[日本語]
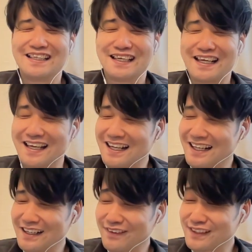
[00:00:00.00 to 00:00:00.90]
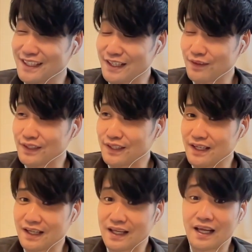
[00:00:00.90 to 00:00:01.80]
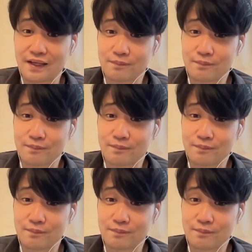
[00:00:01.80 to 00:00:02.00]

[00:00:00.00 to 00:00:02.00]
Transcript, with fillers: た。いやー、よかったな、よかったな。はい。